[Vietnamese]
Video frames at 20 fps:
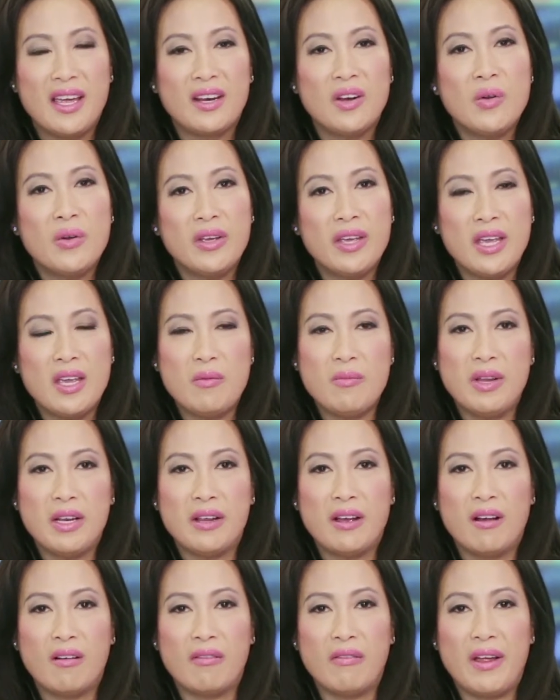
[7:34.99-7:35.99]
đôi khi mình
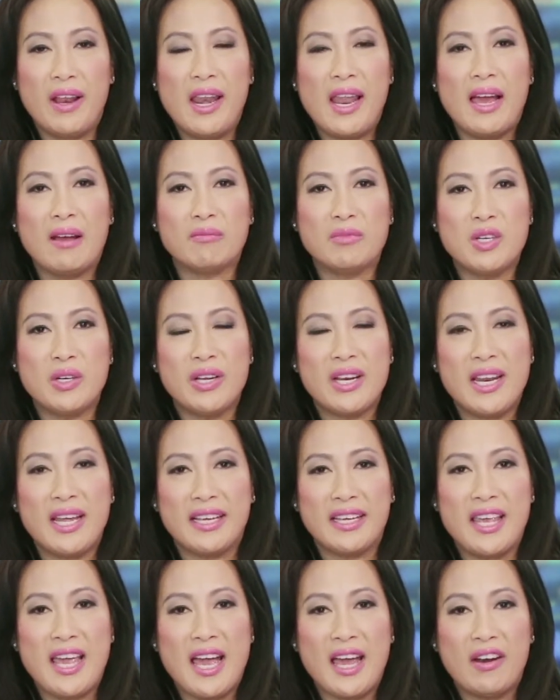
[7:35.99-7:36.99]
cần phải làm cho cái
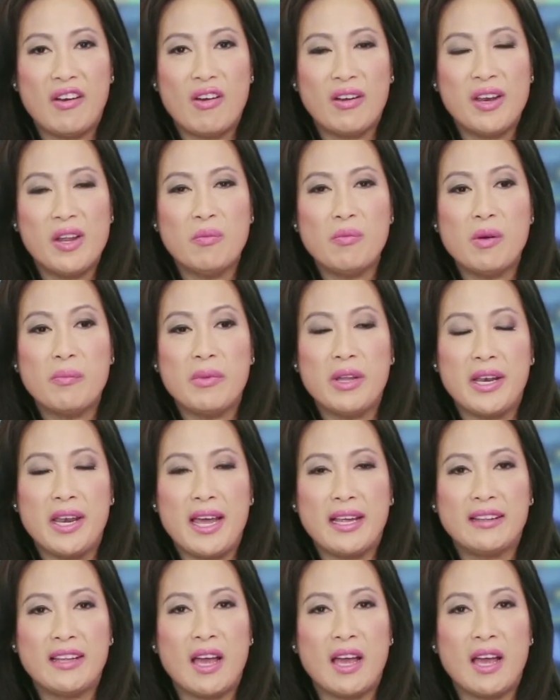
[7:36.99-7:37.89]
làn da đó nếu mà mình đã